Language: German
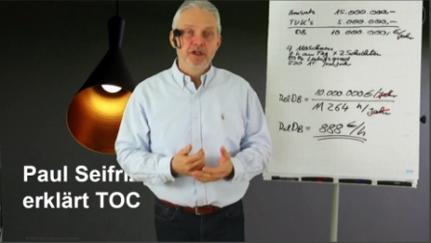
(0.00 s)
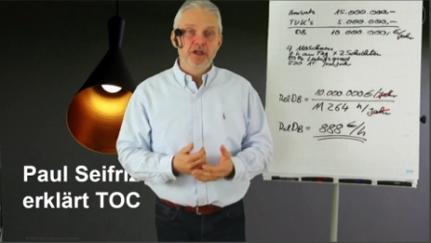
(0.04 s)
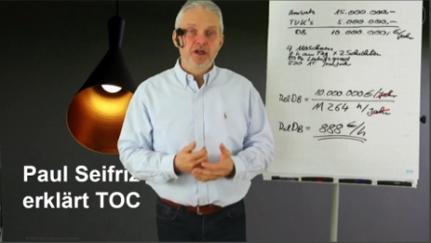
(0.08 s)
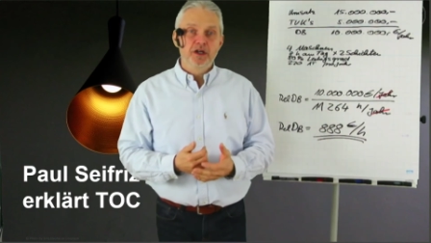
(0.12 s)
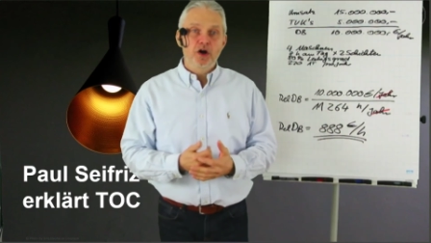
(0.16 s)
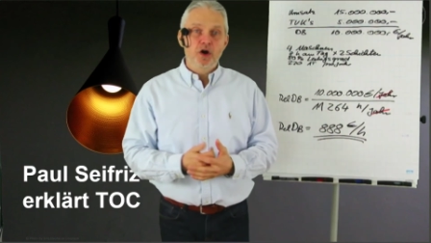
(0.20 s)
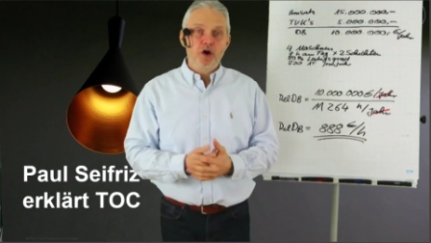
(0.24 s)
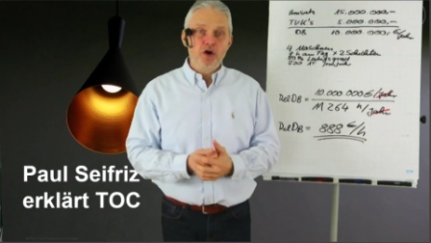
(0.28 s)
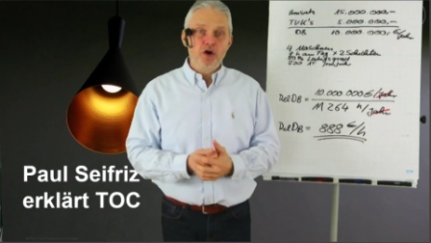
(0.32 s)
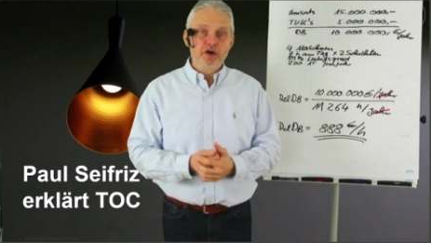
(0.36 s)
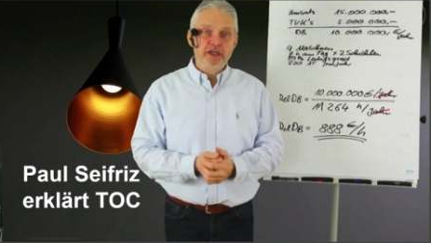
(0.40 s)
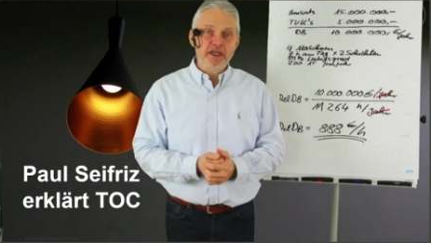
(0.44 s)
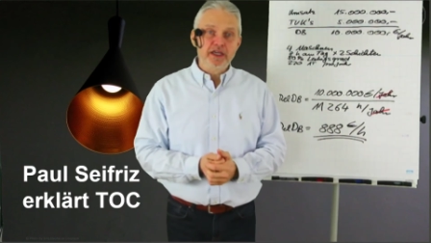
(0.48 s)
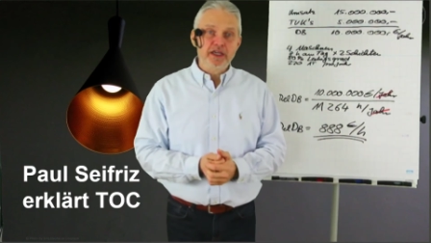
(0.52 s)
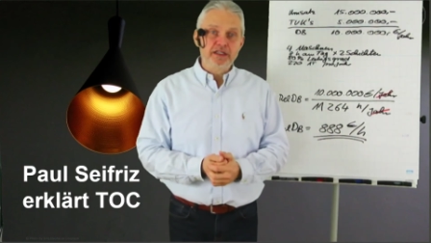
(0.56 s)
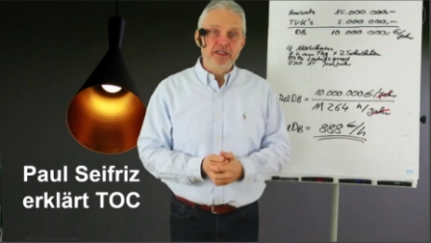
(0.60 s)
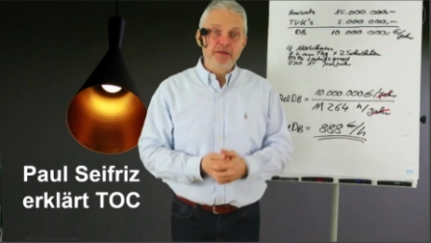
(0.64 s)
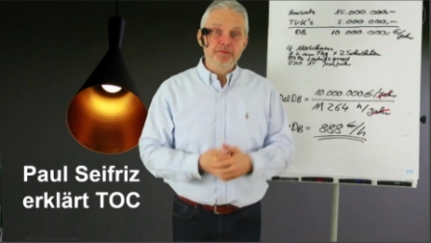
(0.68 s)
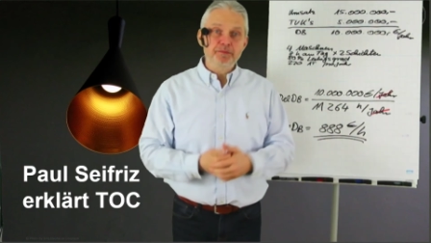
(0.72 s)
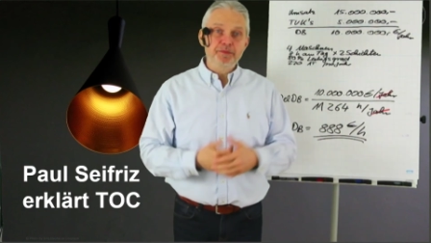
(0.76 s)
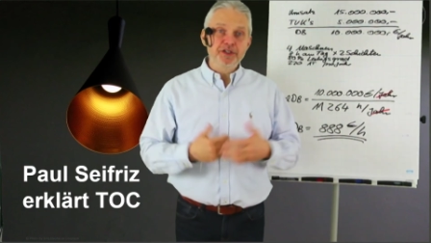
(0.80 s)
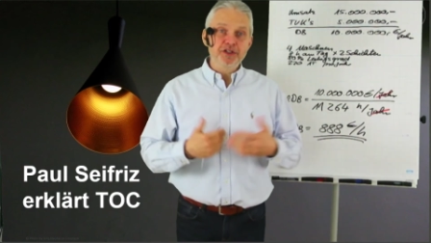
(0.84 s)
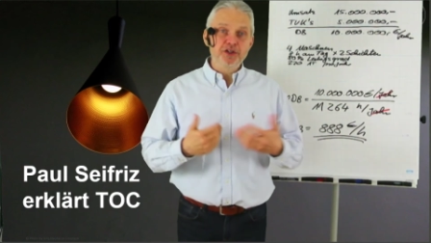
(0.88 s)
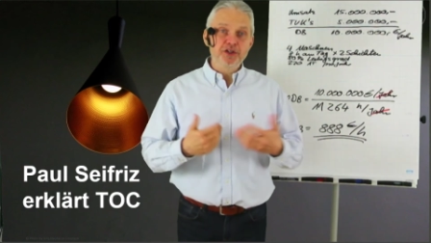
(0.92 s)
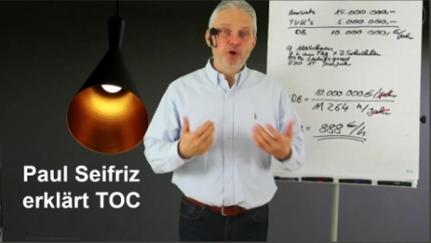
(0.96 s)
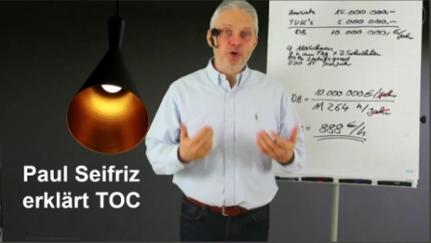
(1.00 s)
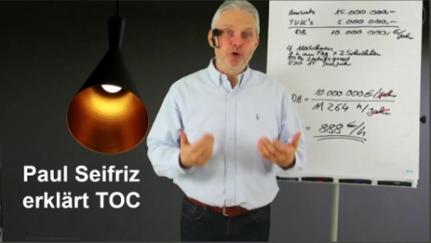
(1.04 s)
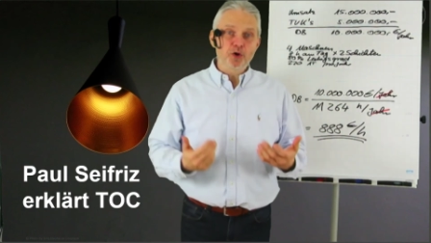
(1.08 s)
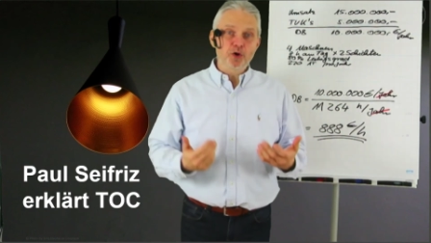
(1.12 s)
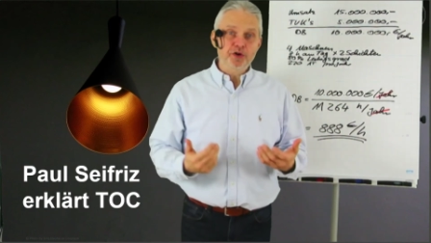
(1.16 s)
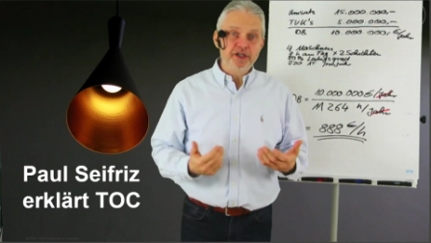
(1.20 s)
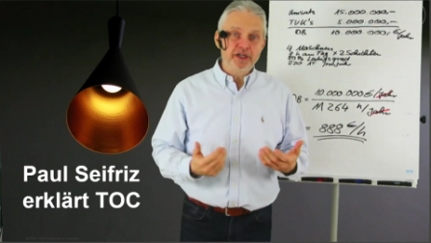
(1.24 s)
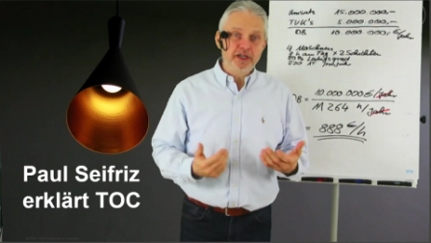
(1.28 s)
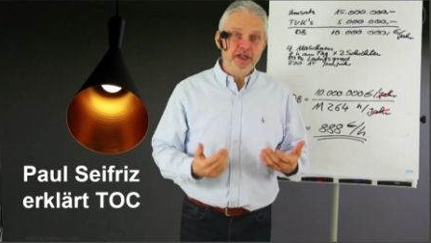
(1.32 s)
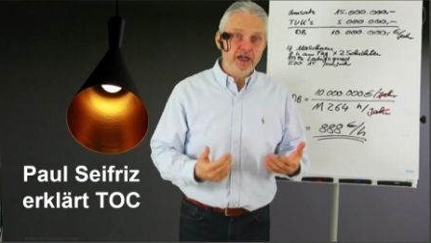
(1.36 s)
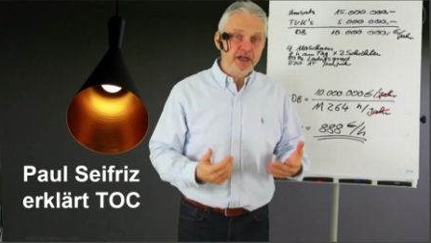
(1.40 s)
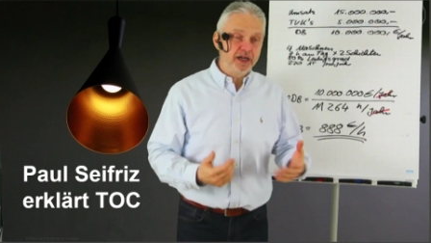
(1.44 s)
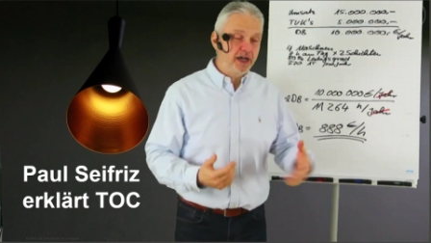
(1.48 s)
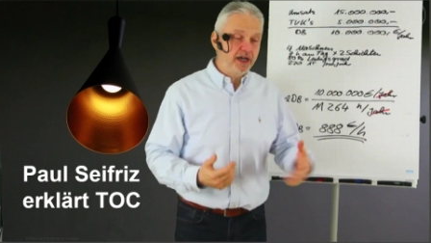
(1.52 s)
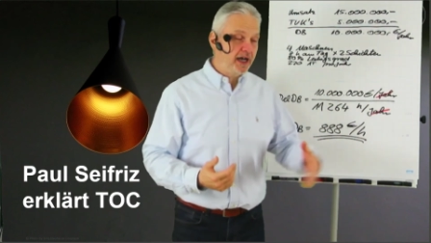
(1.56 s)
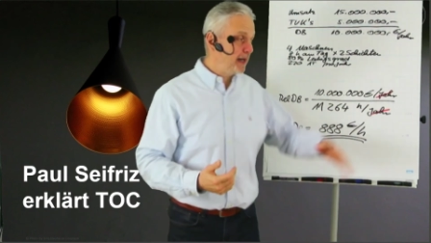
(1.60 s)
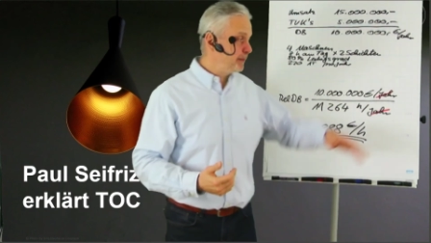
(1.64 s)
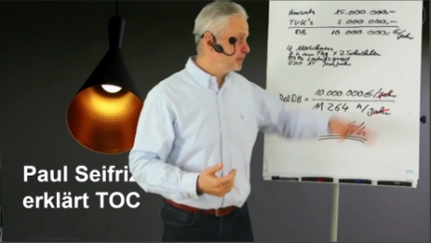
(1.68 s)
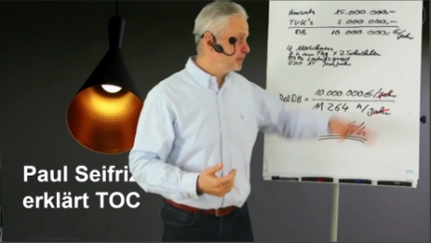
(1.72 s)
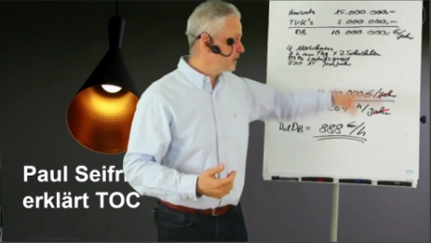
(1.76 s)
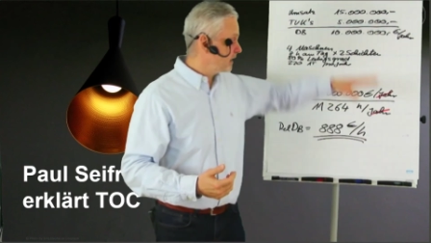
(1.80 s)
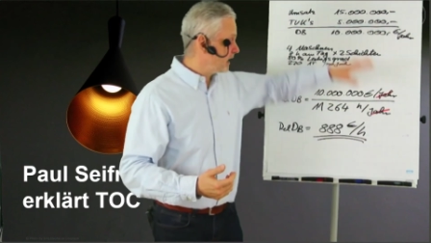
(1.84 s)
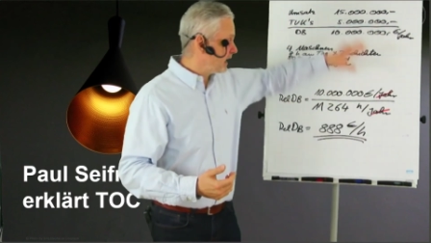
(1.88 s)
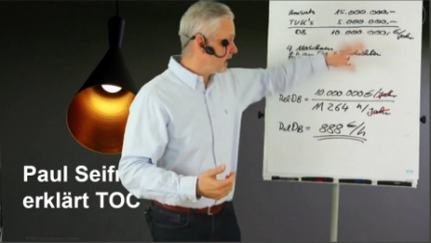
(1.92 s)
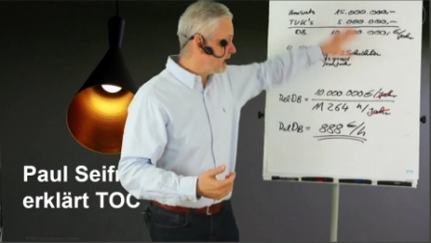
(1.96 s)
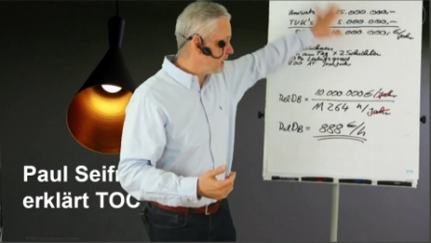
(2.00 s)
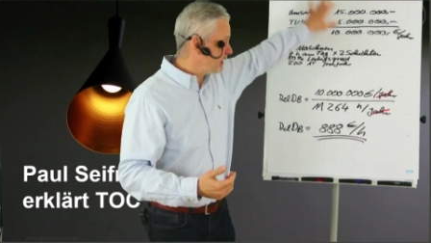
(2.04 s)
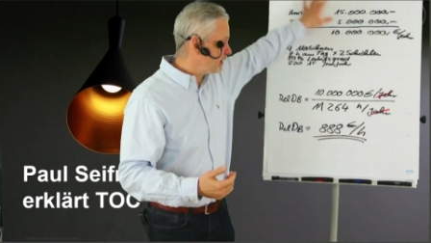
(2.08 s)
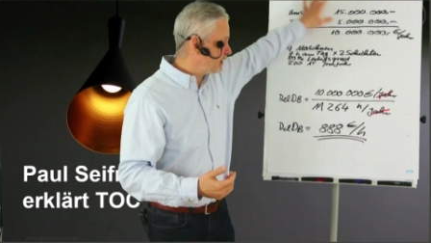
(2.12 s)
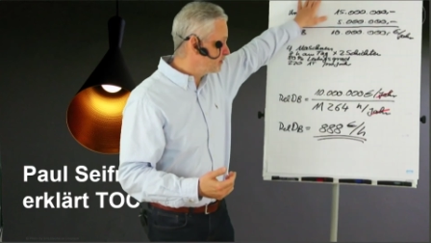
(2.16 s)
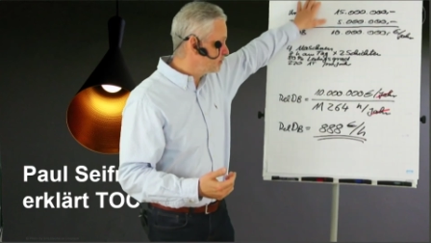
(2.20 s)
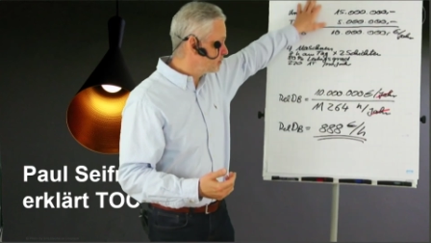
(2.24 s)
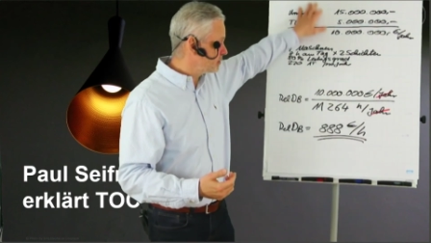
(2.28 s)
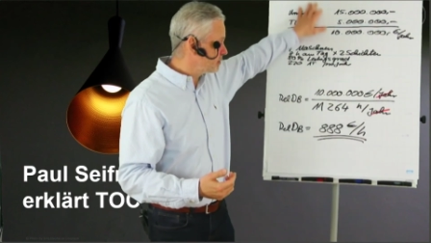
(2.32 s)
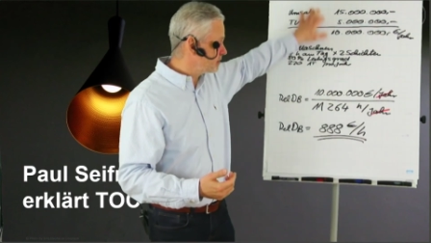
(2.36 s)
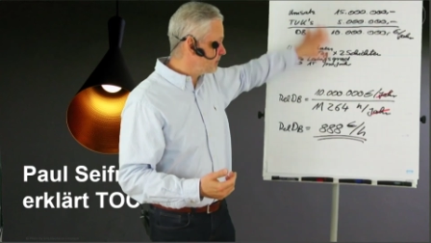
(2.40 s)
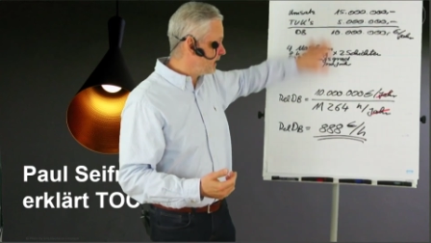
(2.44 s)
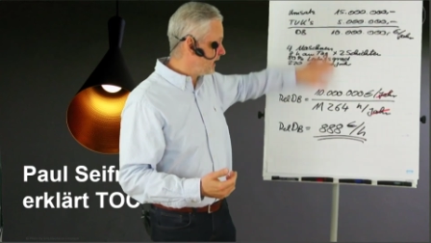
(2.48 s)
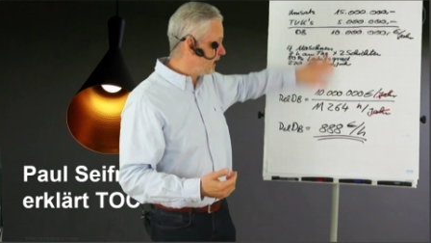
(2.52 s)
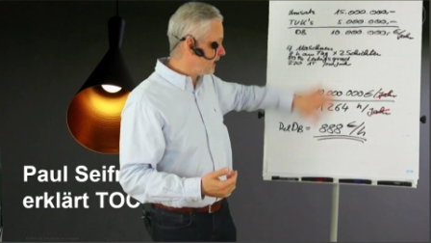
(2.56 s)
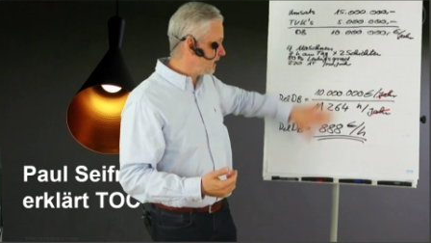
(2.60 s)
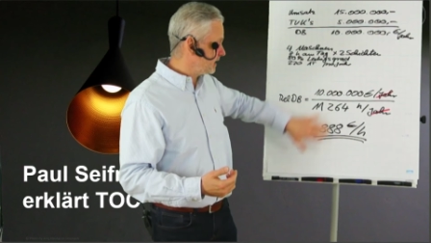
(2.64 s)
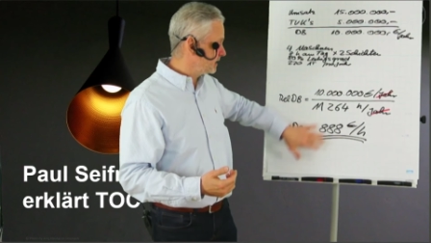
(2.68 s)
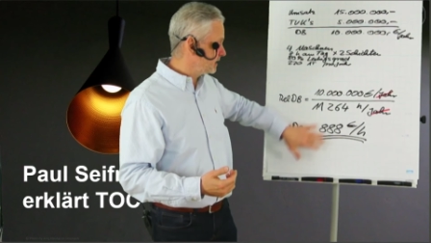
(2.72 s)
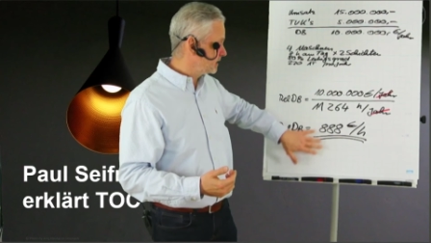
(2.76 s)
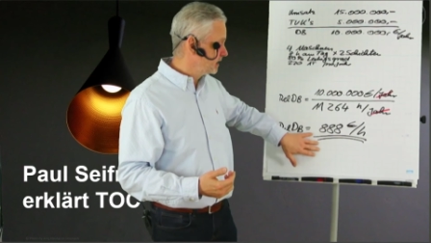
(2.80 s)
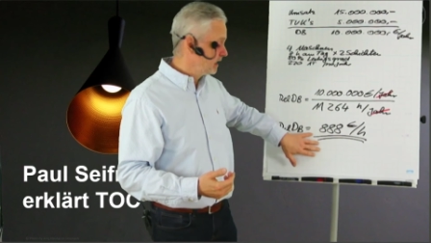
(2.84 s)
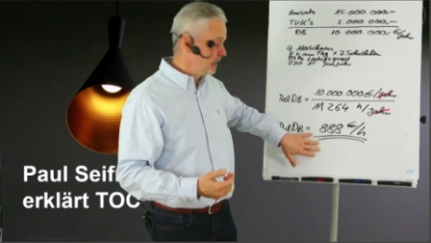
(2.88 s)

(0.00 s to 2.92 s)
Okay, dann bin ich hochgegangen, habe die Rechnung gemacht,